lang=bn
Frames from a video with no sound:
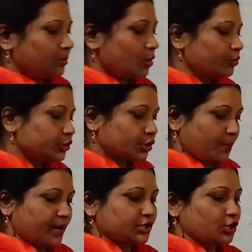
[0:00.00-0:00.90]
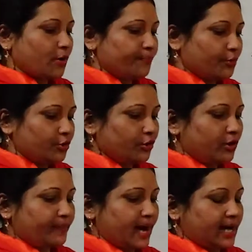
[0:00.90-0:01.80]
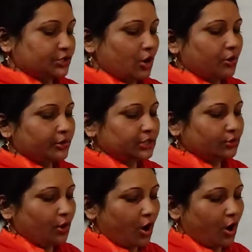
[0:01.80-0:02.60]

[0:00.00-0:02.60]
কোনো সময় সম্পূর্ণ বা সংগঠিত